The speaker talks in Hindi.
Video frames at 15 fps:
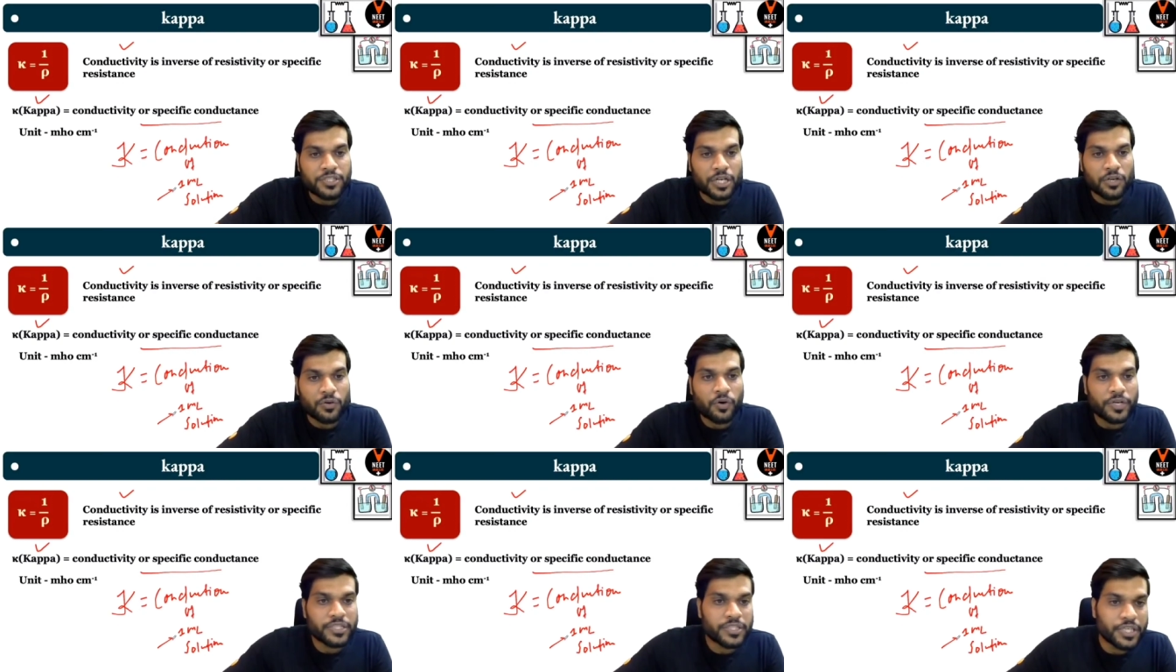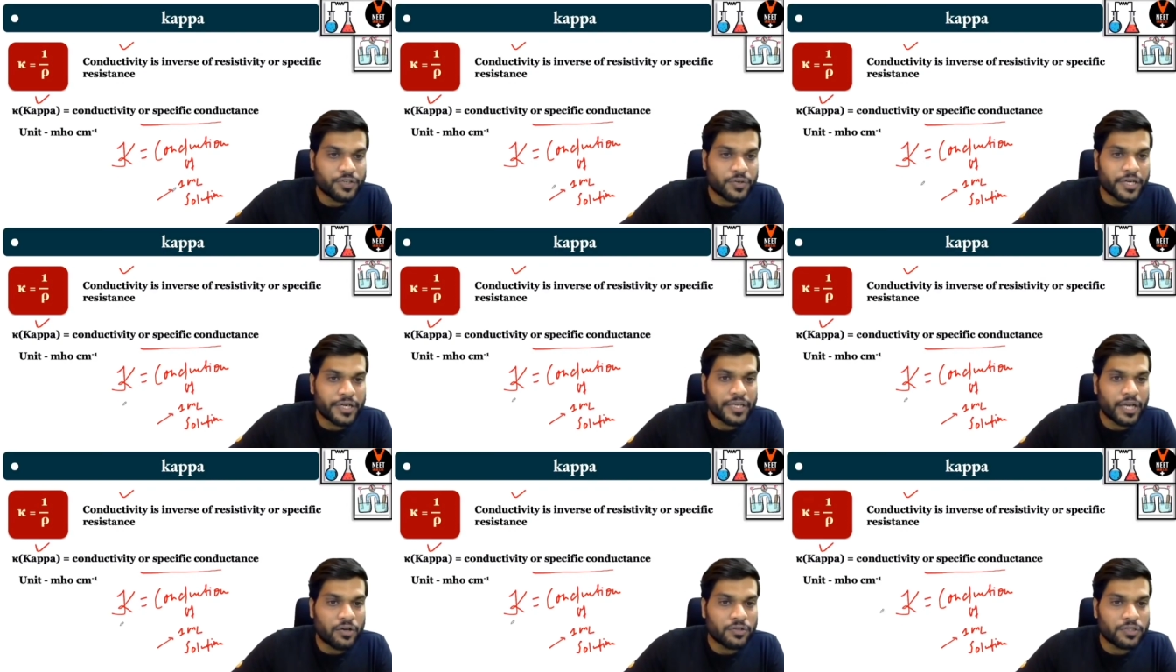चलो और इसकी
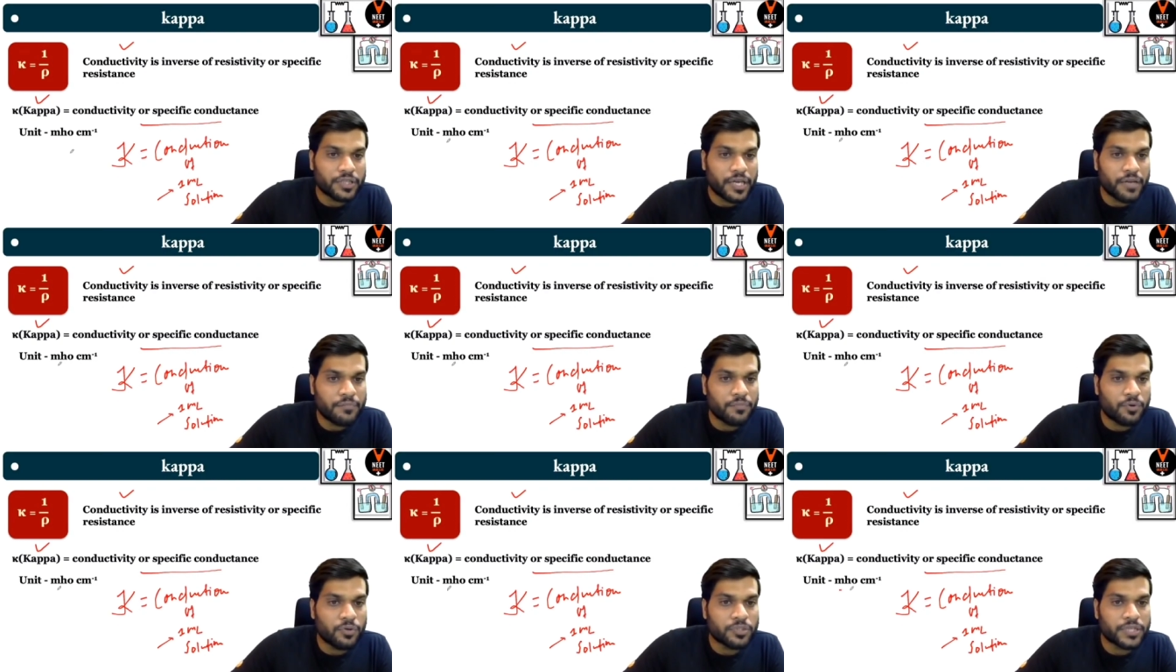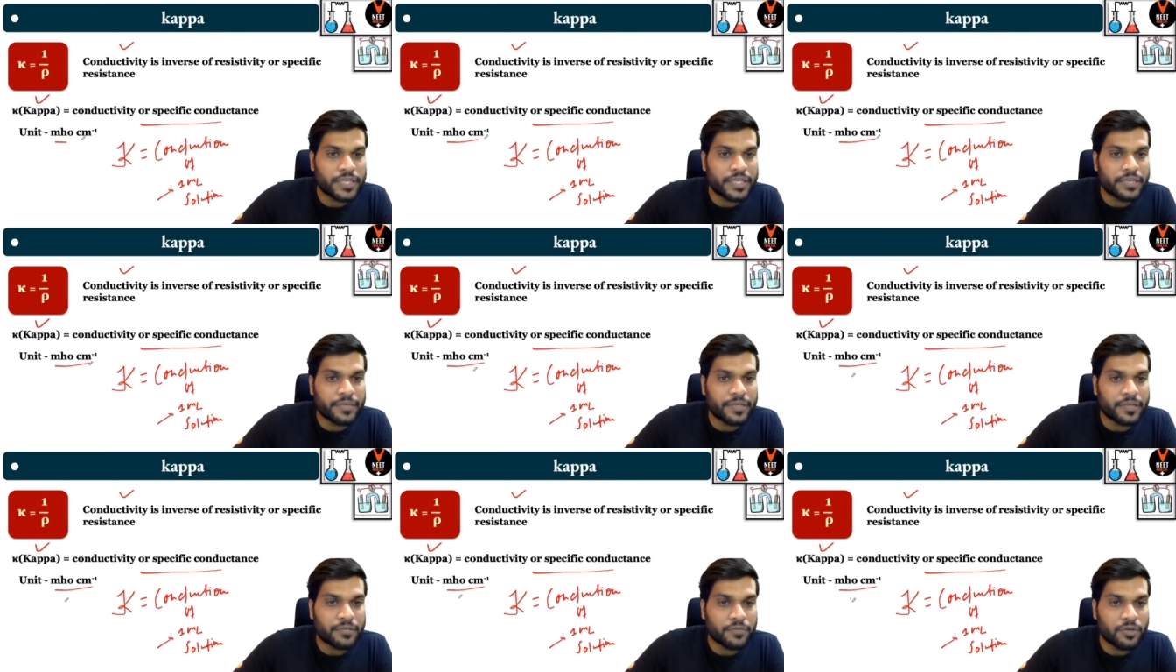यूनिट क्या होती है मो
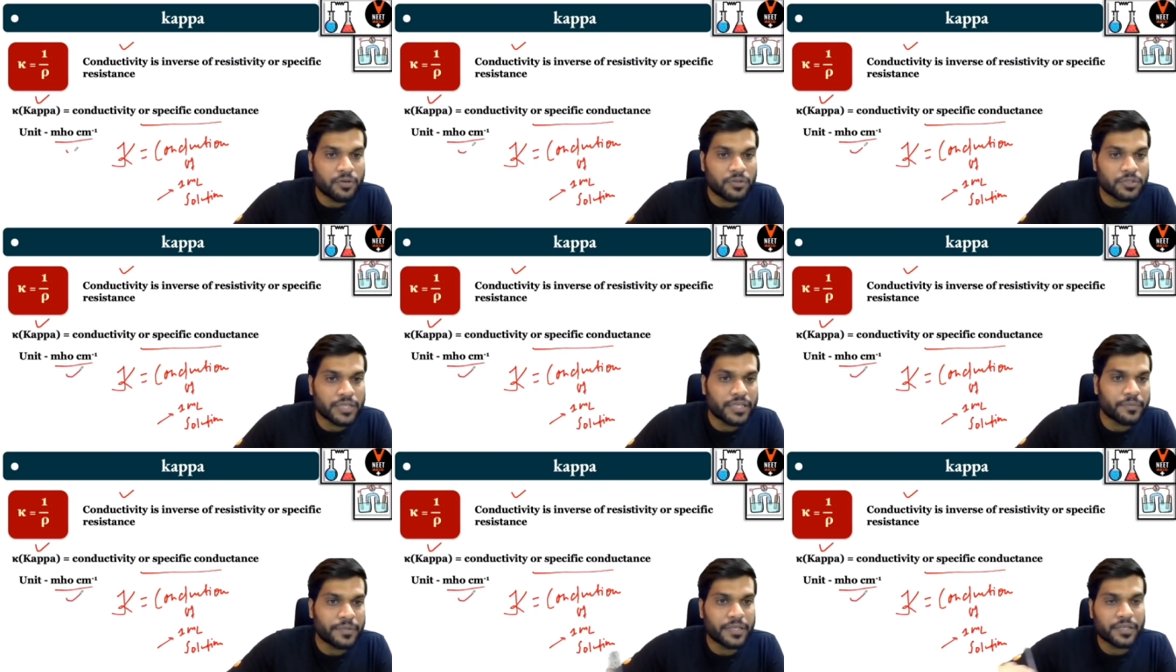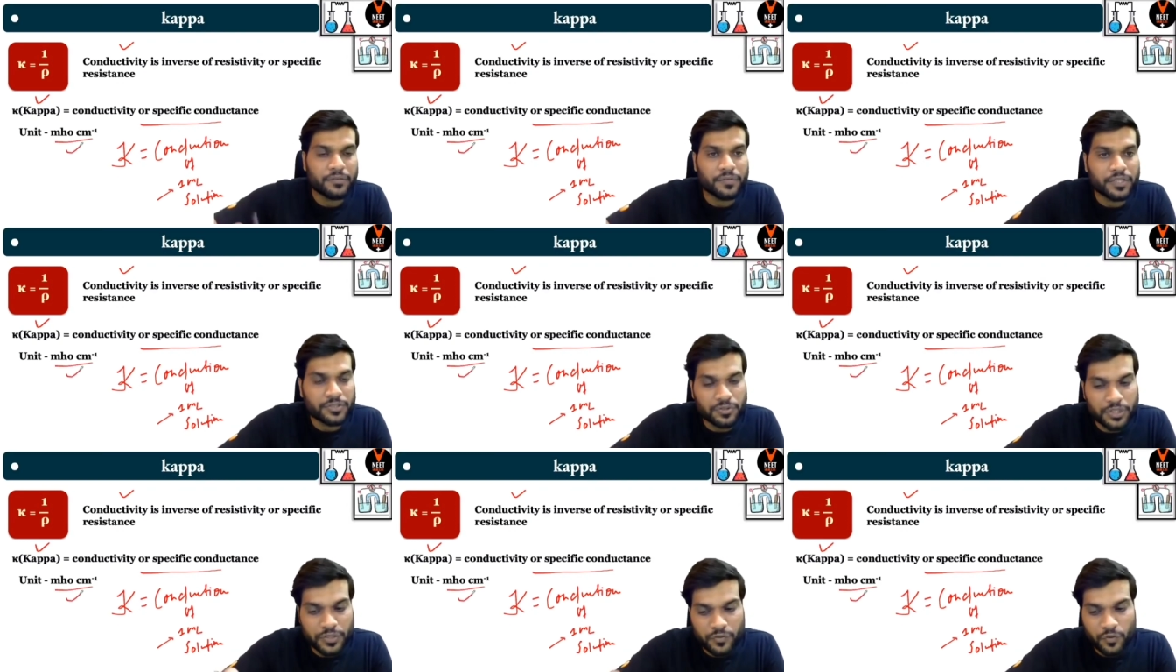सेंटीमीटर महो सेंटीमीटर
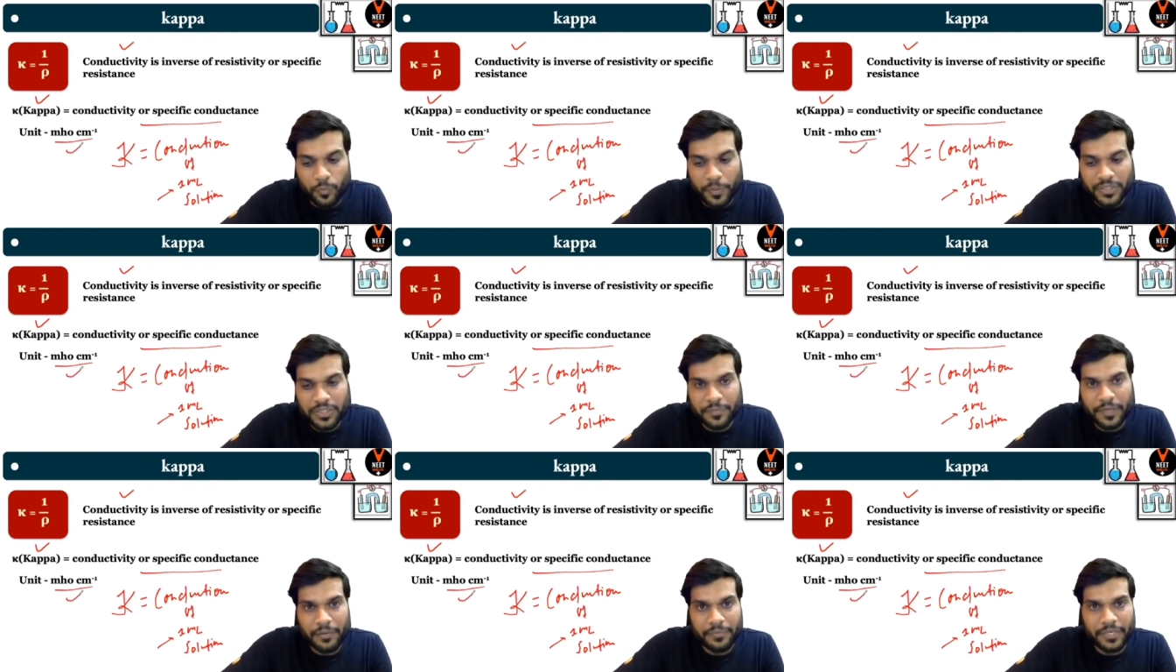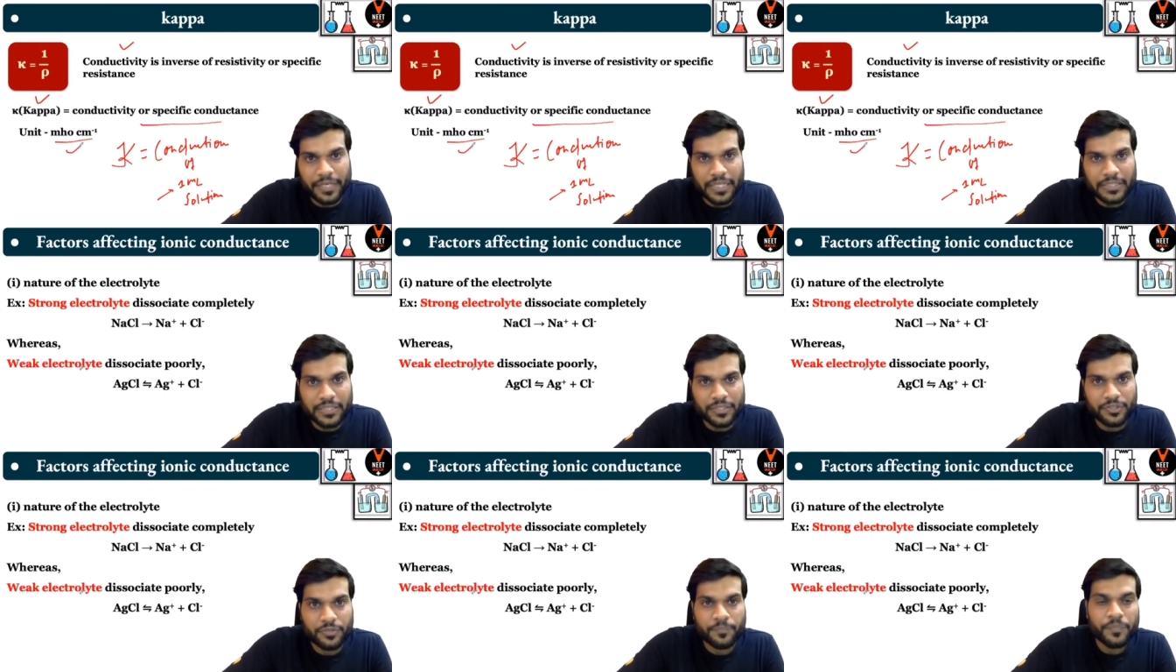इनवर्स होती है वो ऊपर से भी आप निकाल
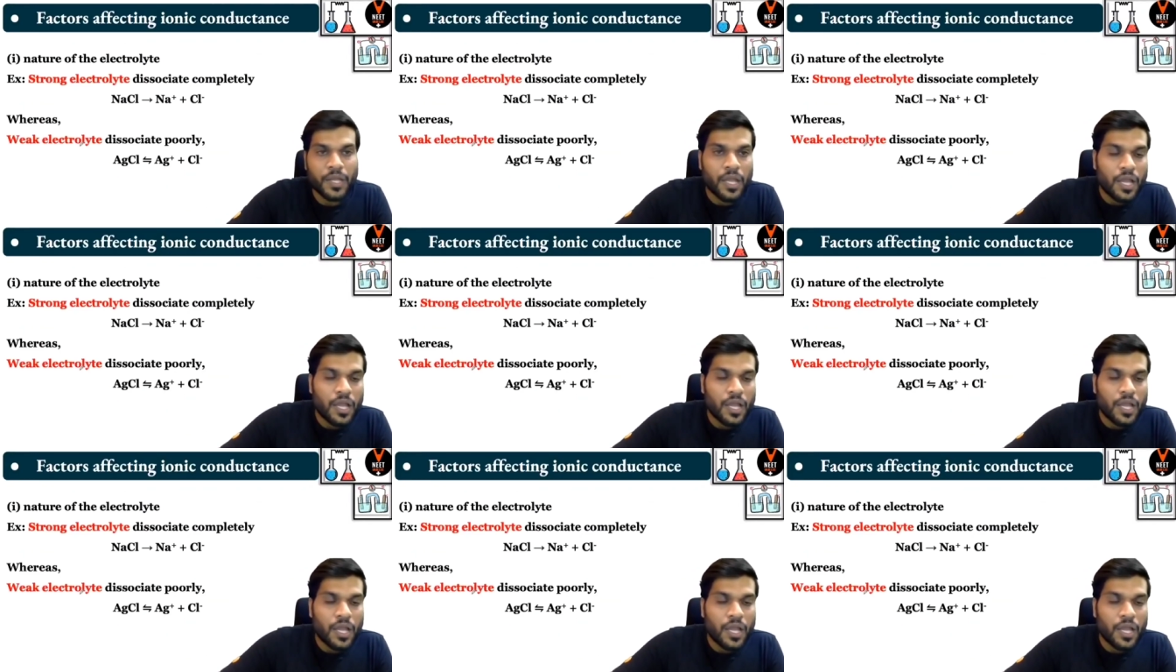सकते हो